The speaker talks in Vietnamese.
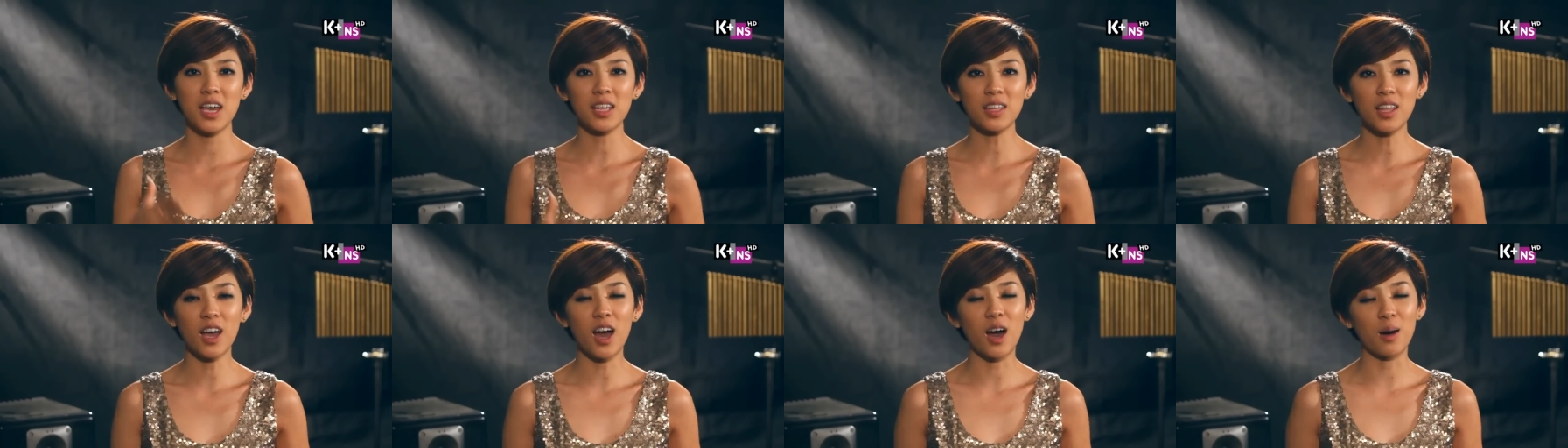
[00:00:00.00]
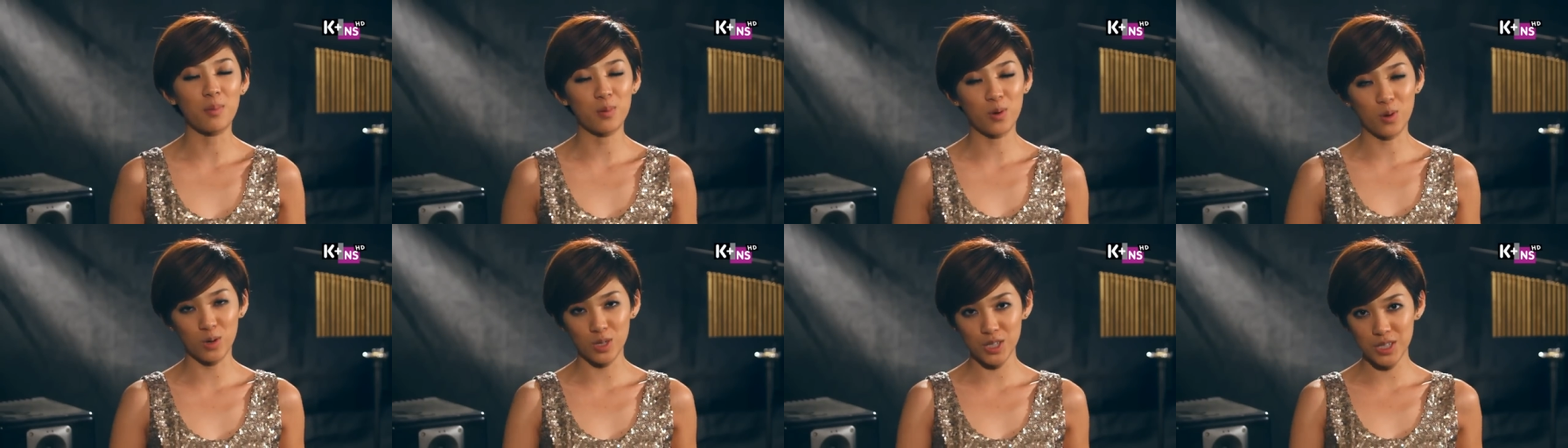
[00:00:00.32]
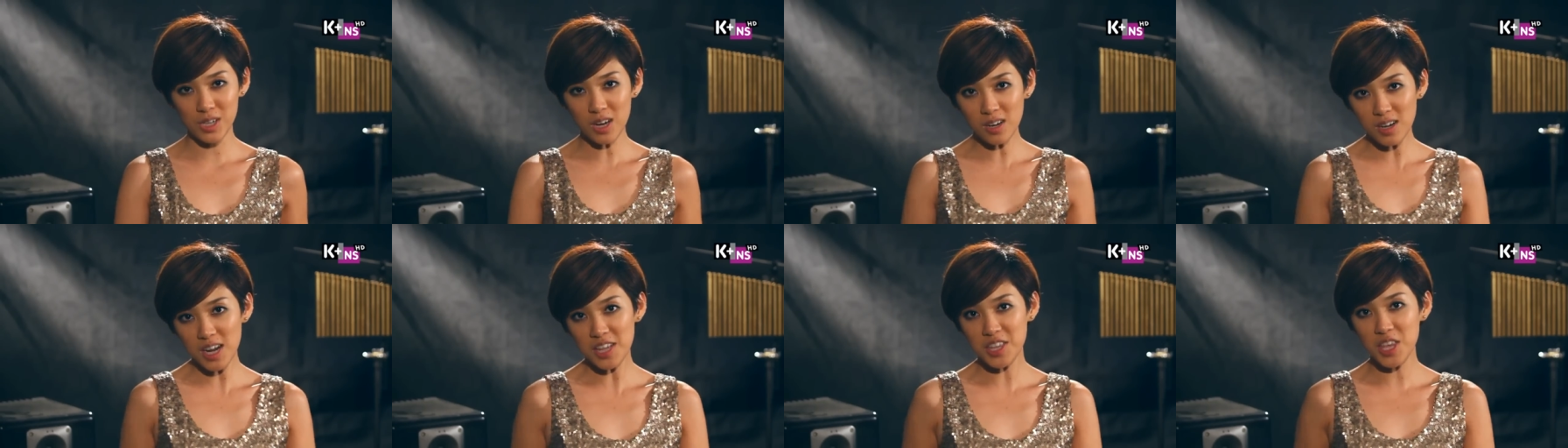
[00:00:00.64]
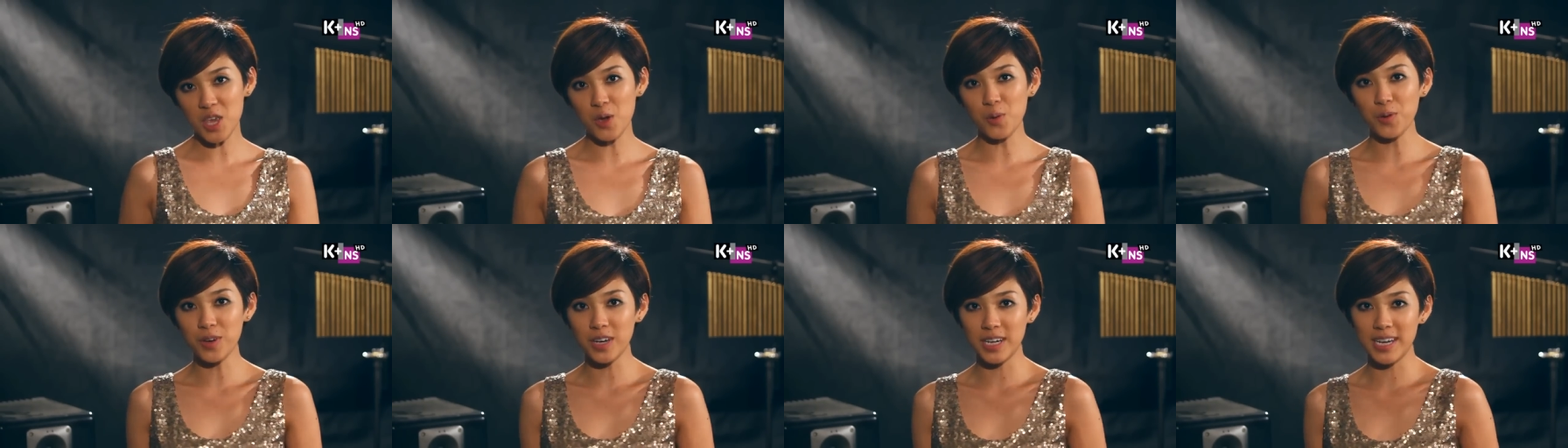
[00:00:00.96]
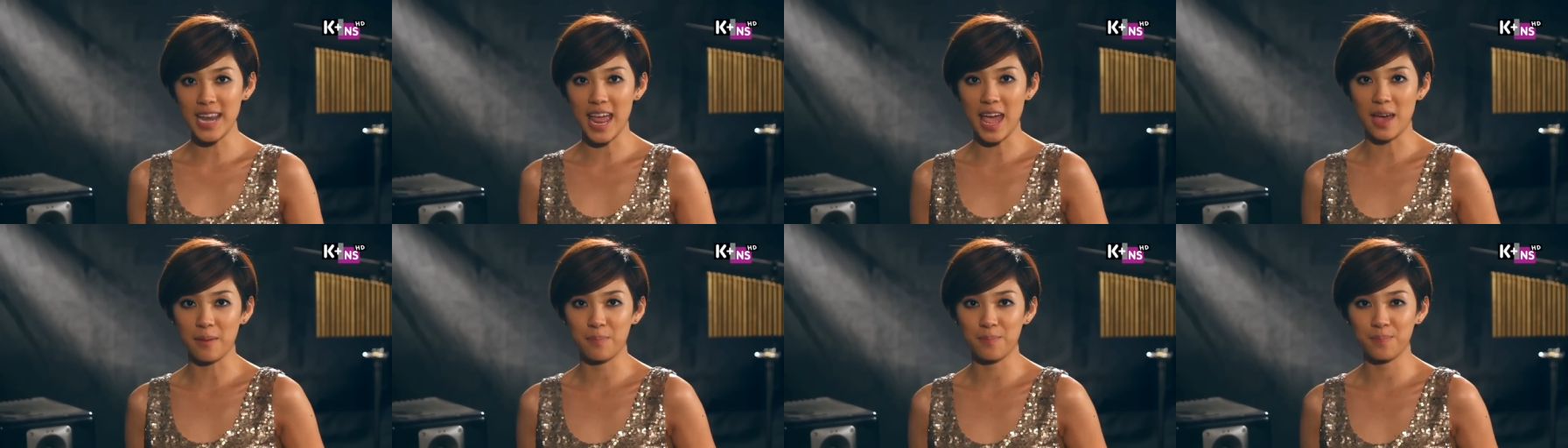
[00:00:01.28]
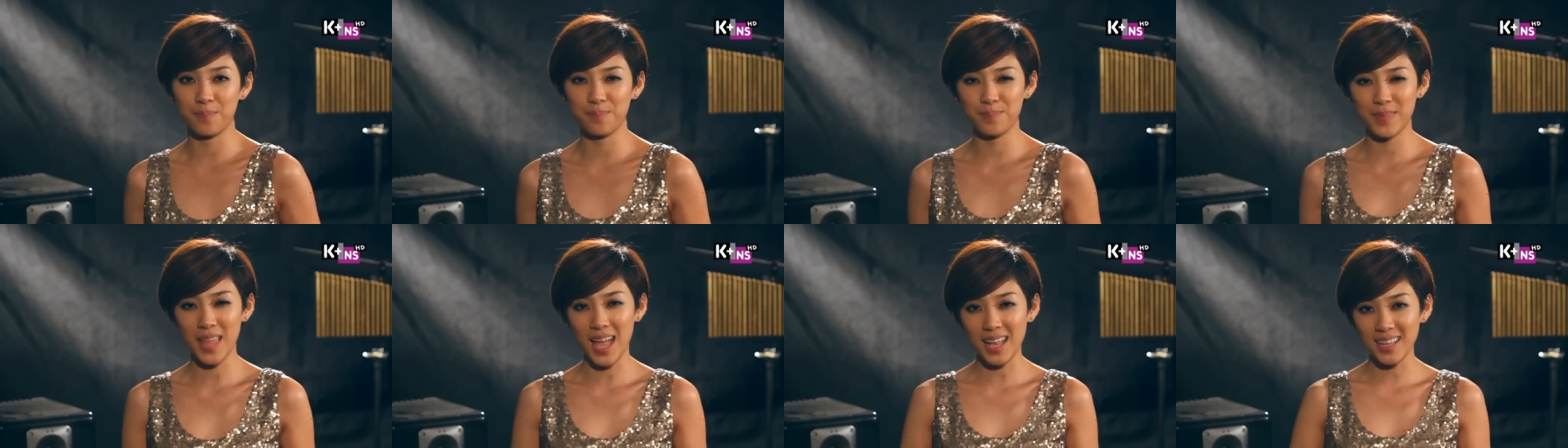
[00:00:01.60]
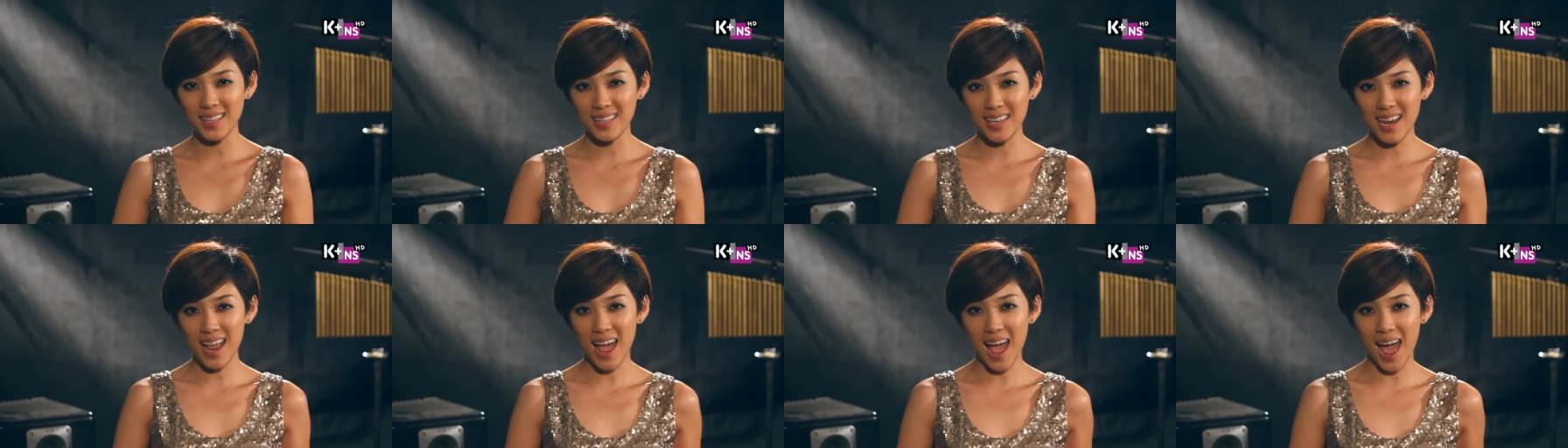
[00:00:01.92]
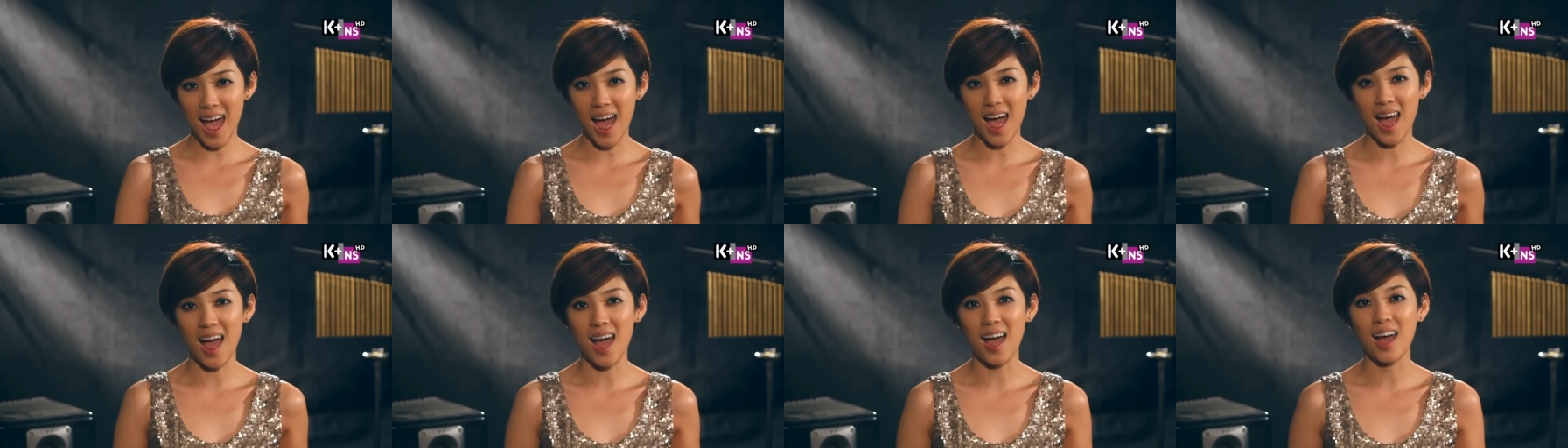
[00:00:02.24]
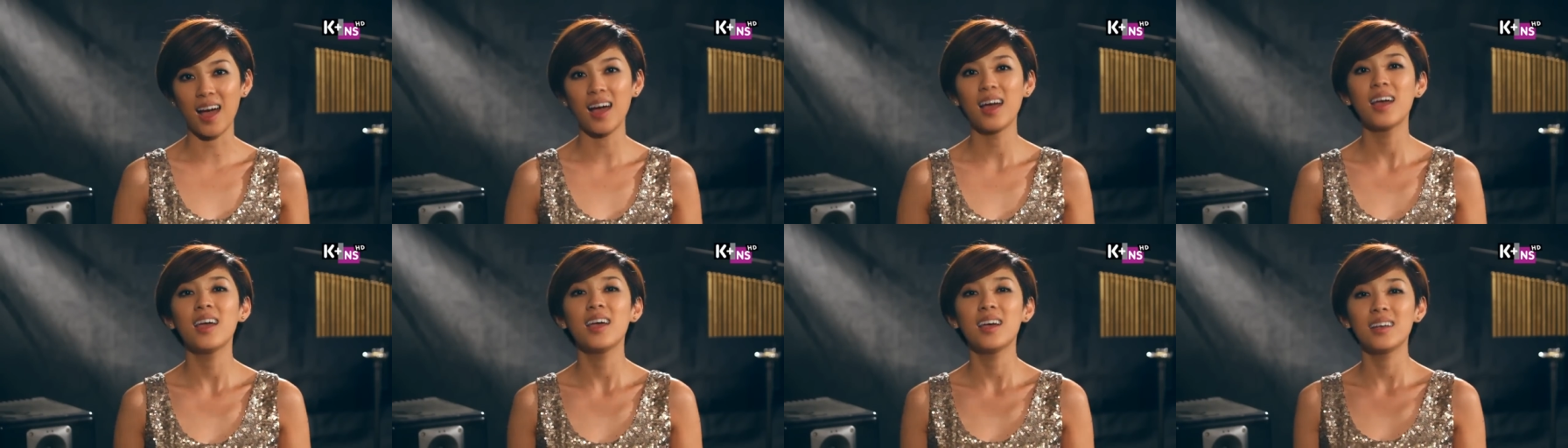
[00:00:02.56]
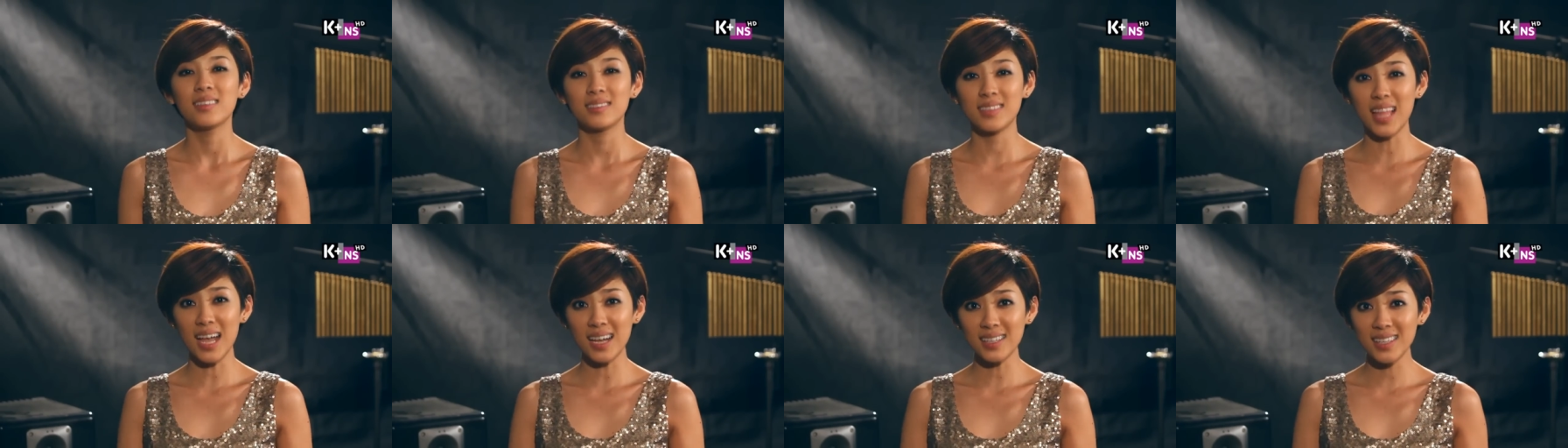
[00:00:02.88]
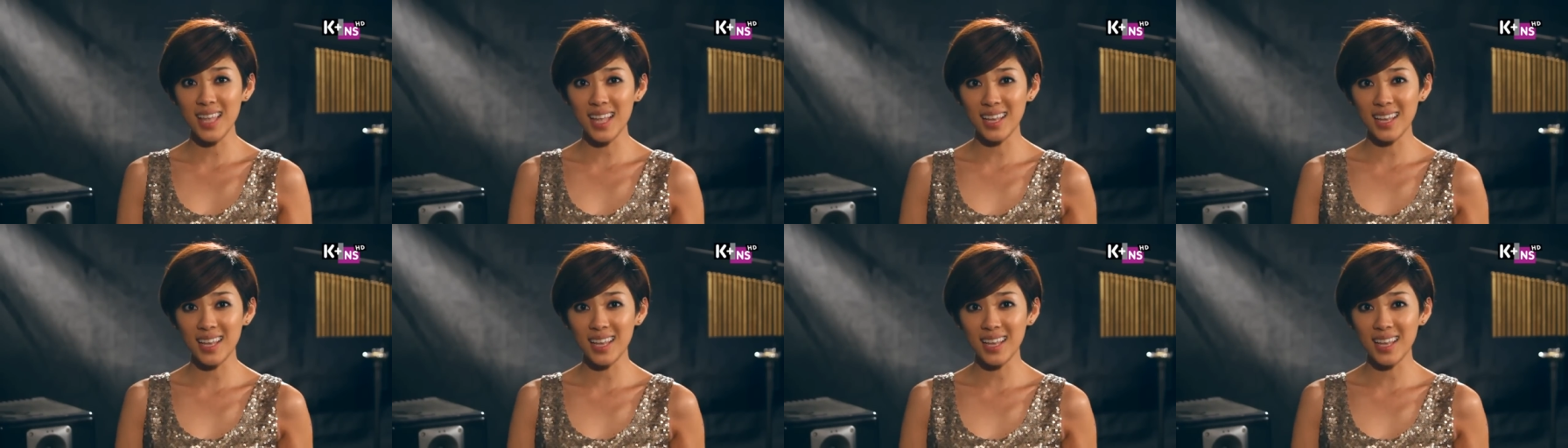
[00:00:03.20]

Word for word: kết hợp của rất là nhiều người đẹp, Thanh Hằng, Tăng